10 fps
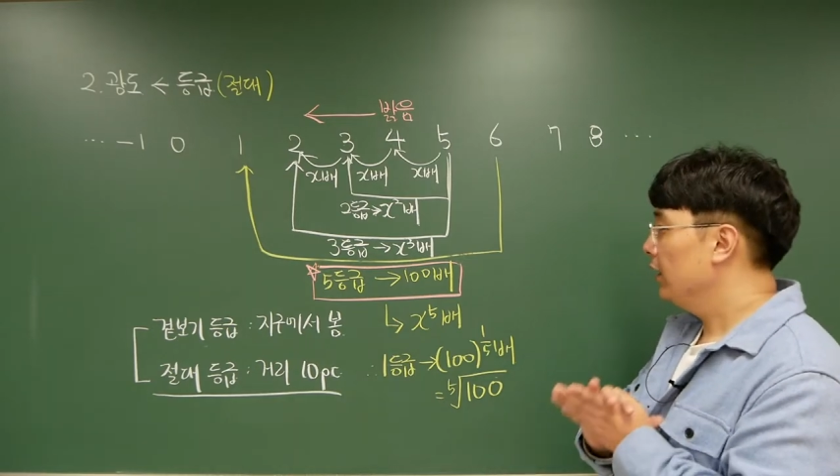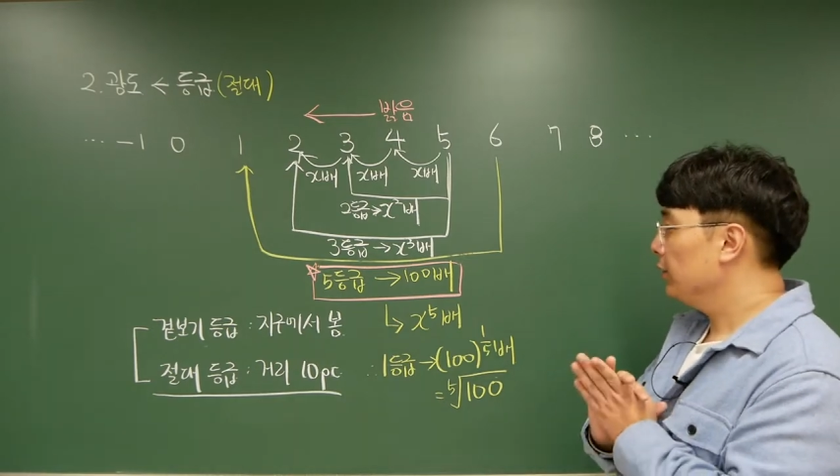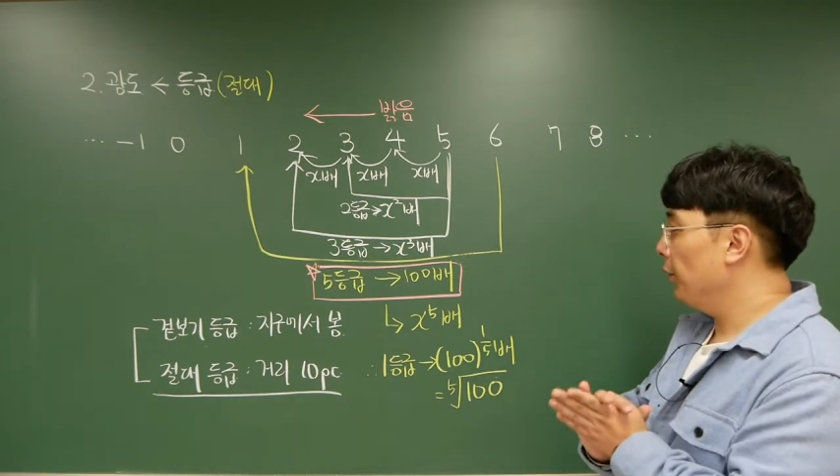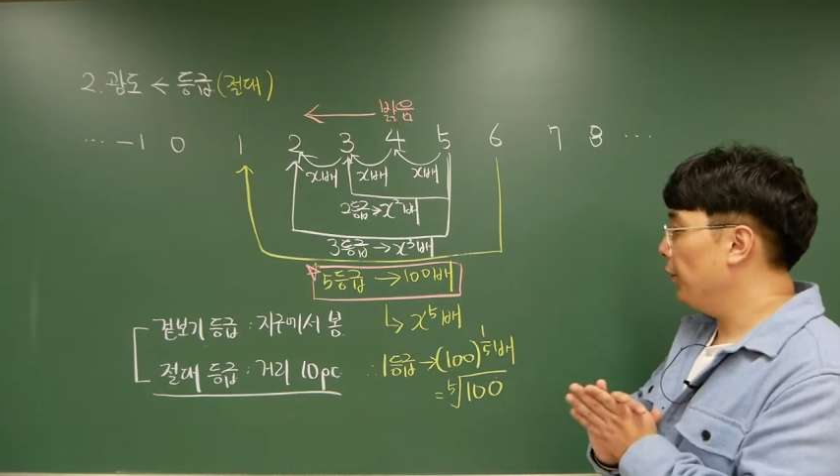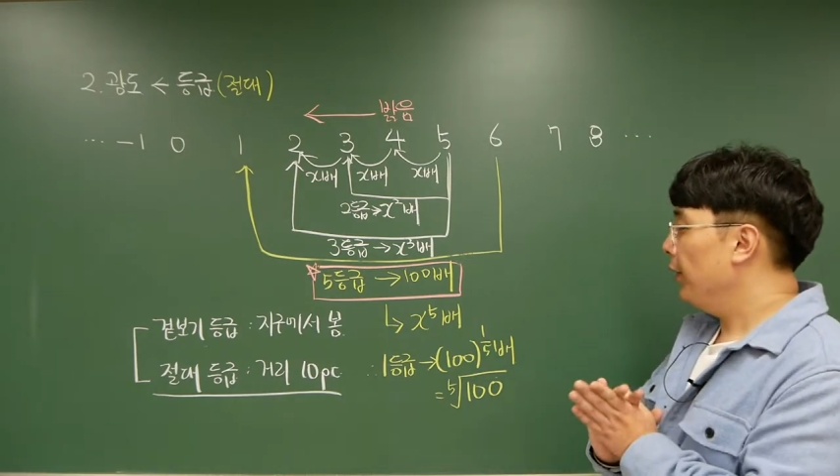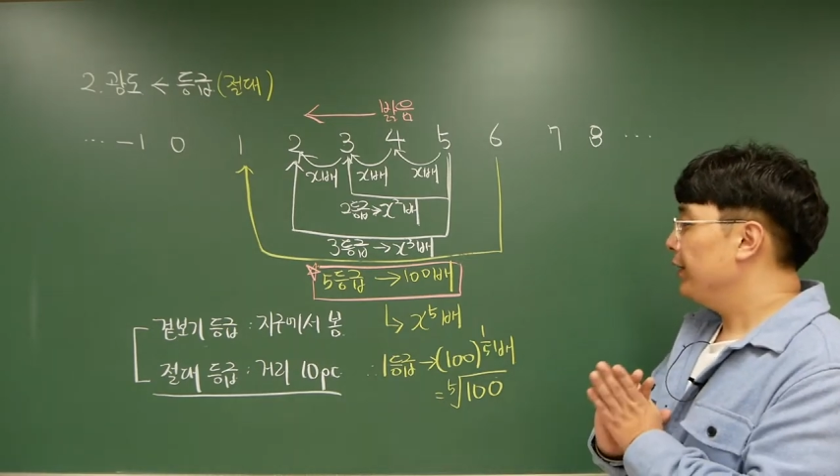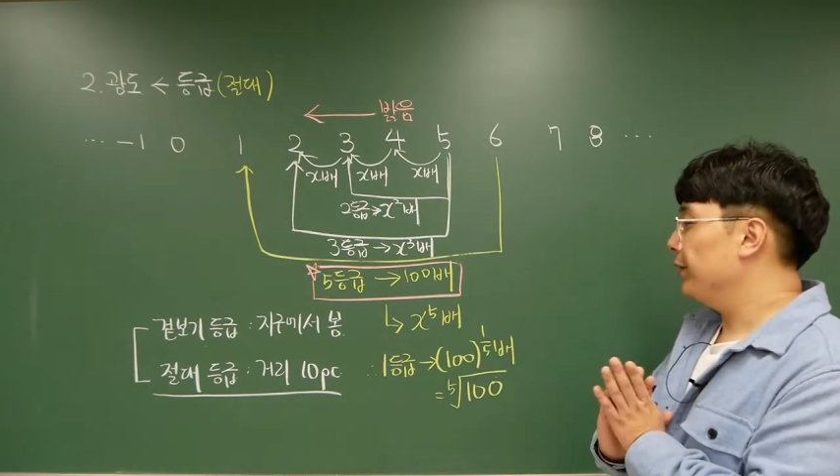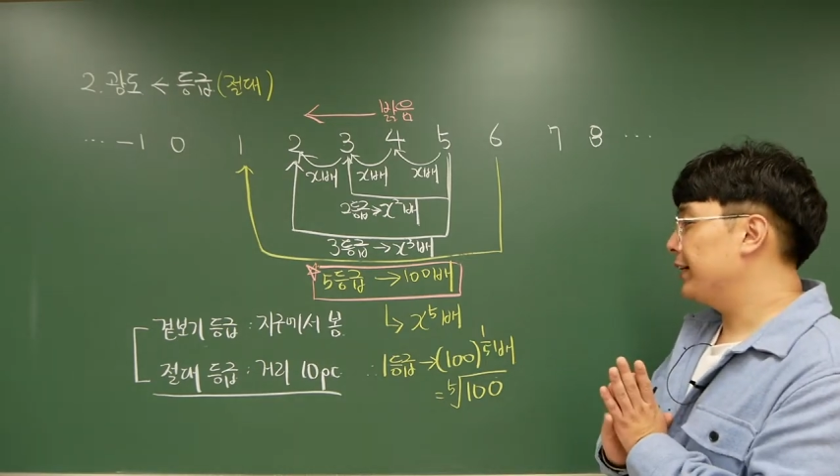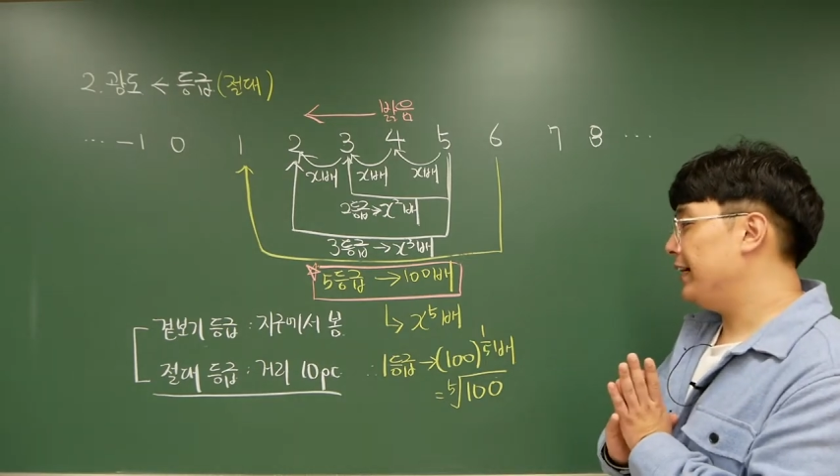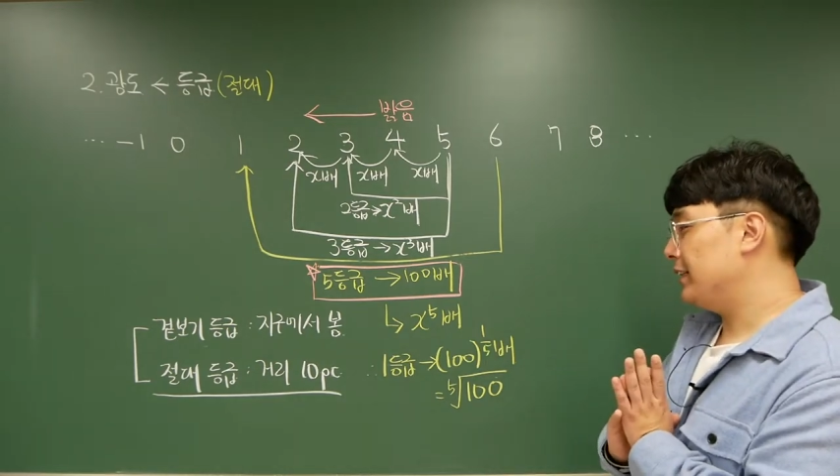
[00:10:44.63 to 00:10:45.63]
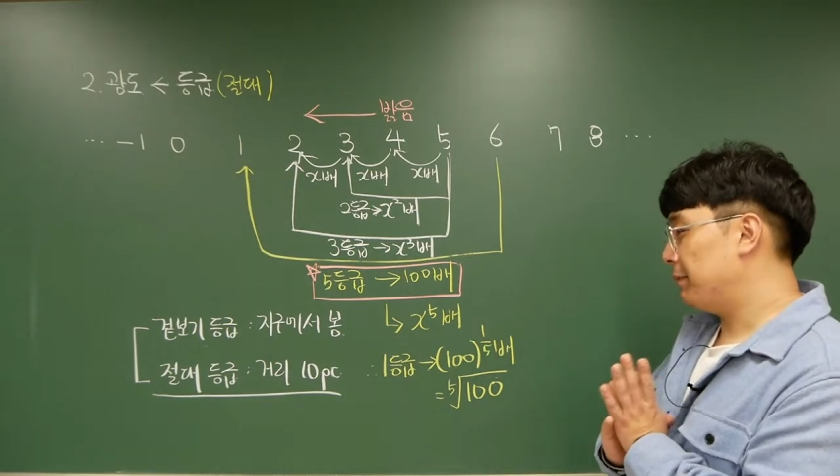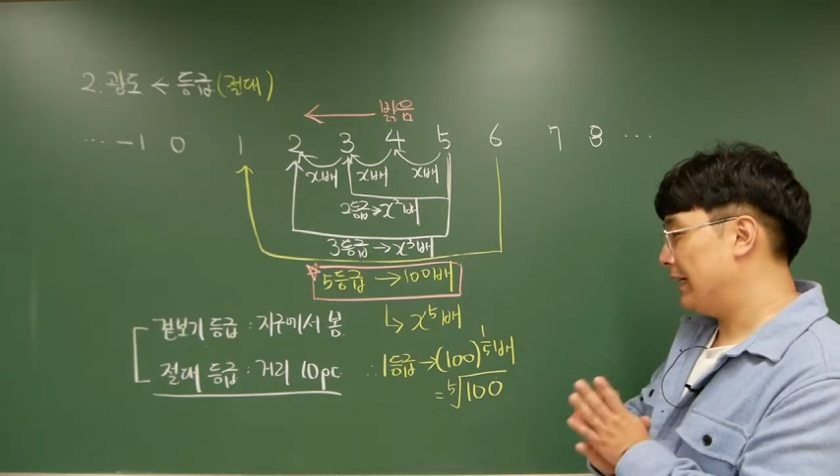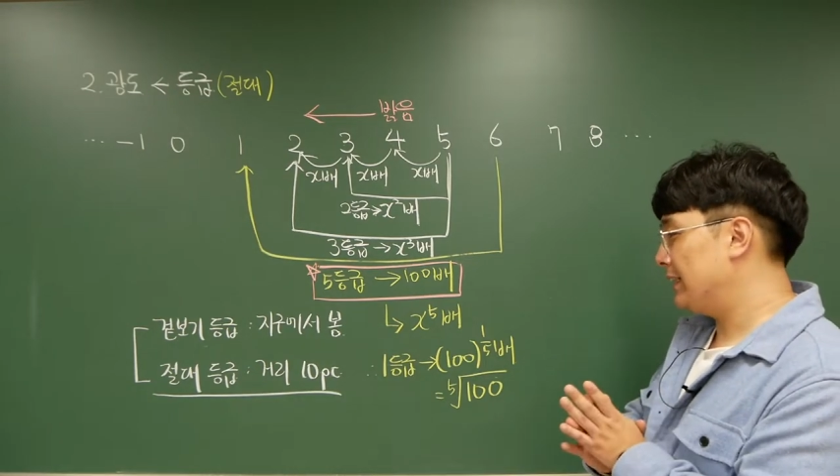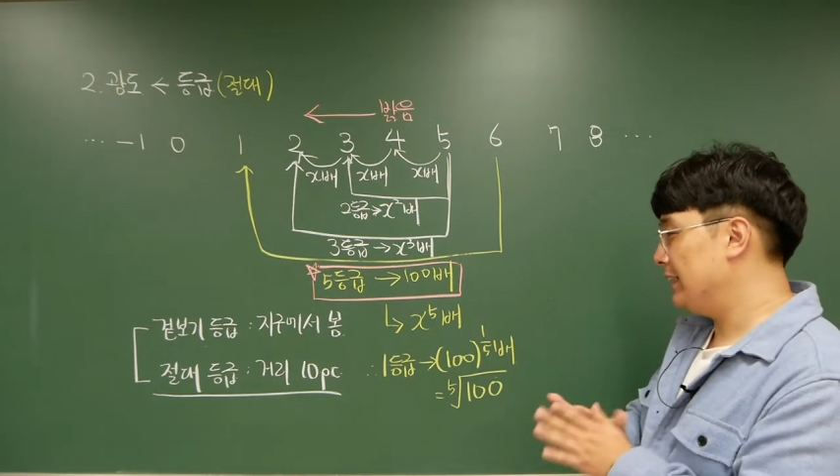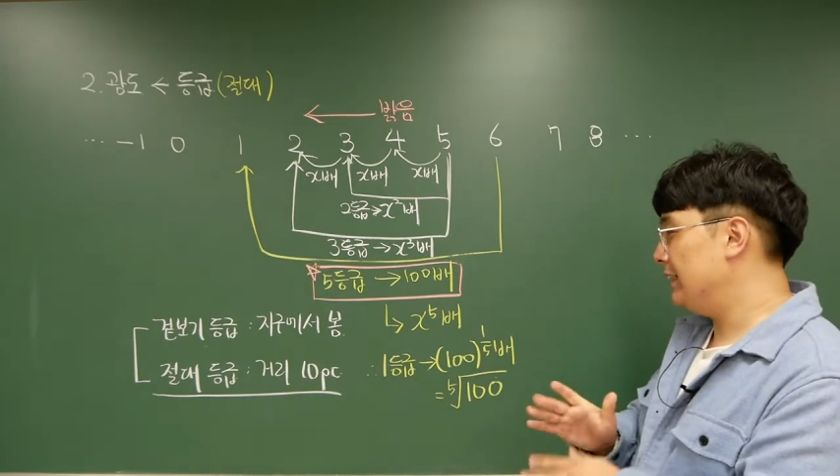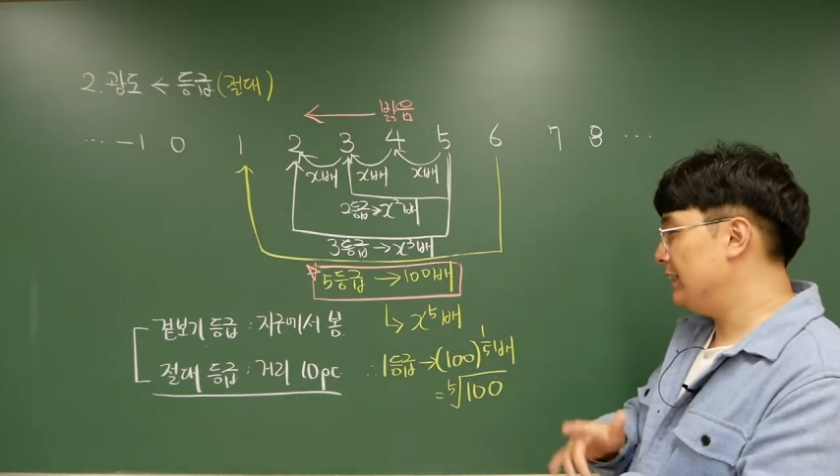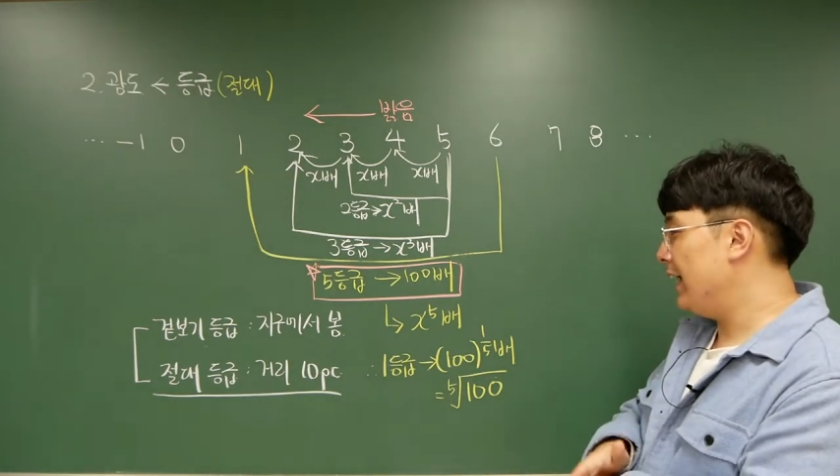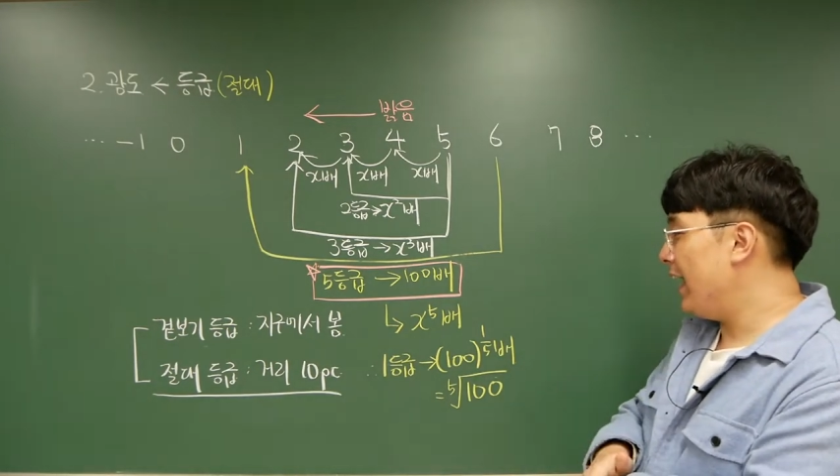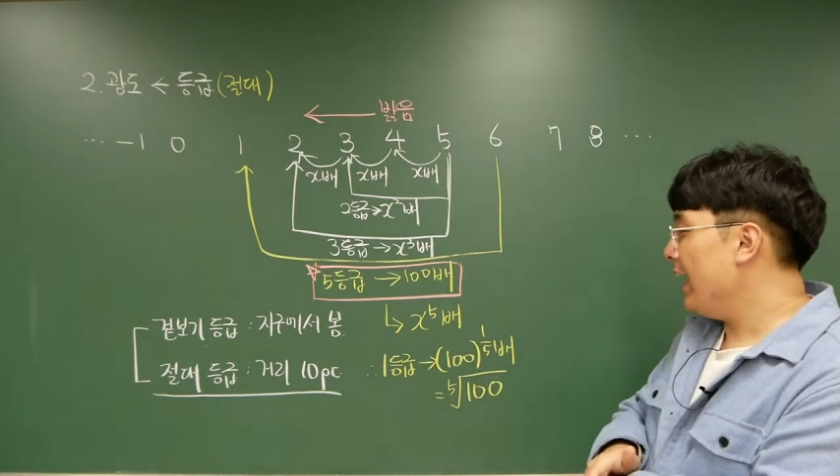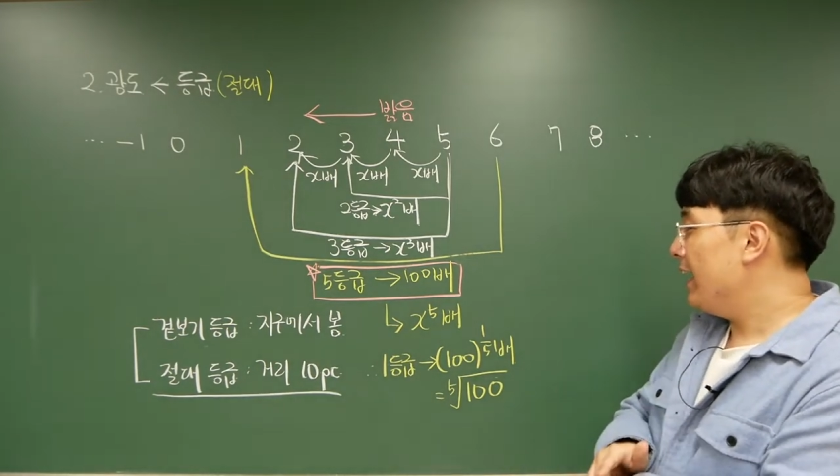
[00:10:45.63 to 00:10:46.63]
또 이렇게 이제 봤을
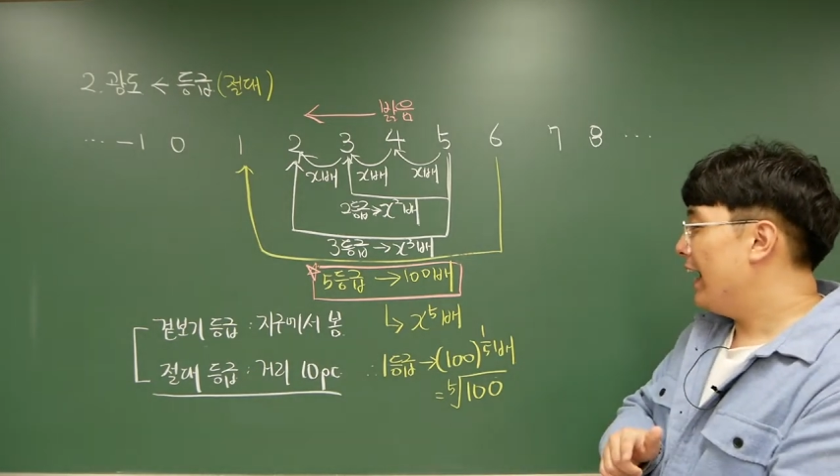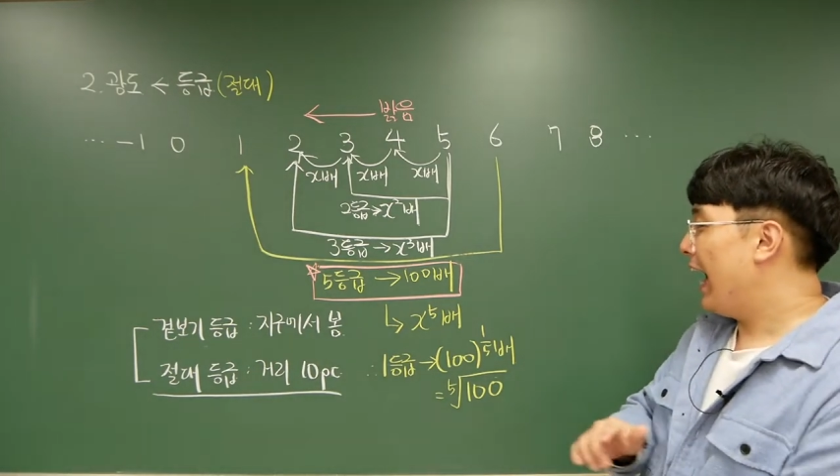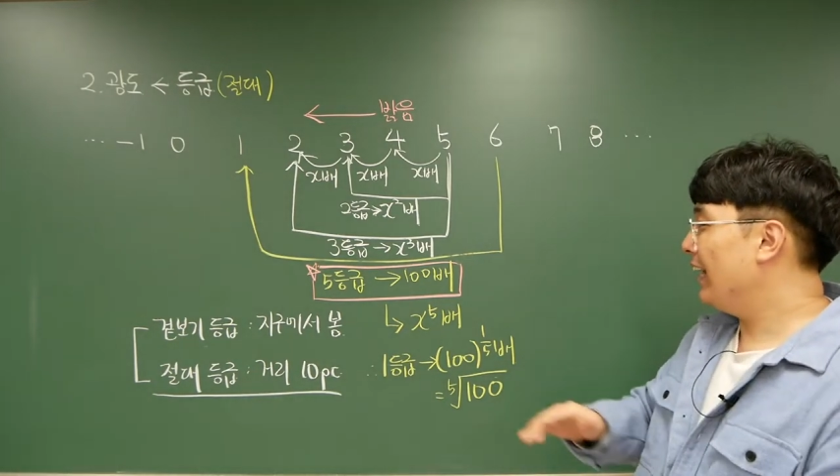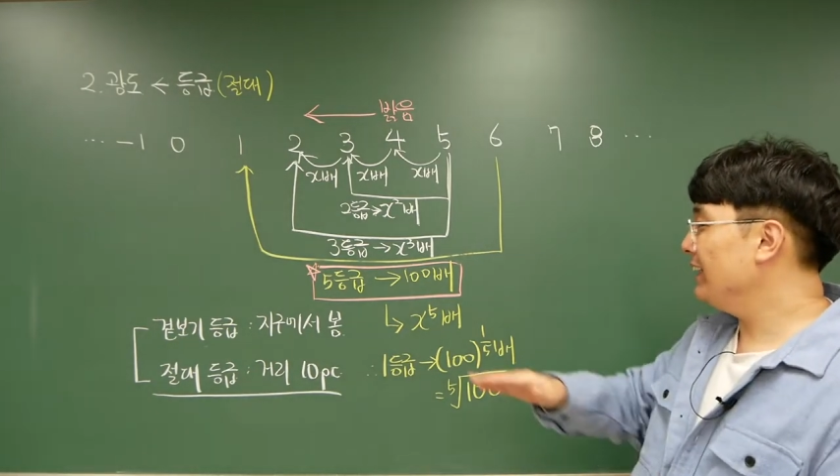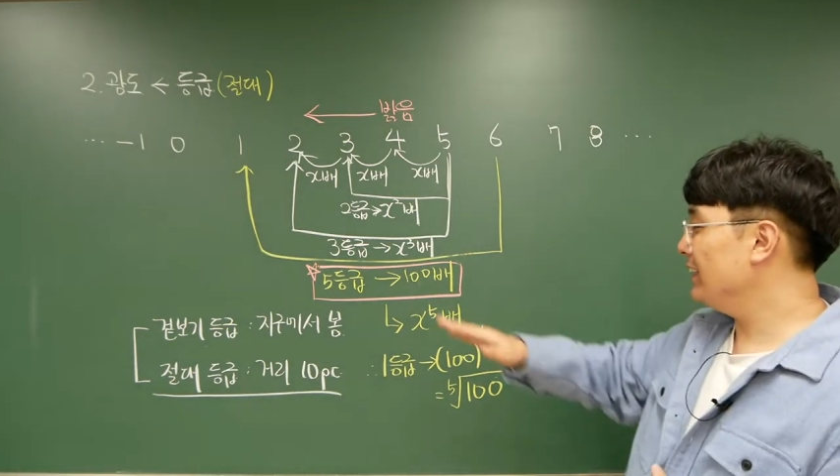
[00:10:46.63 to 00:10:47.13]
때 한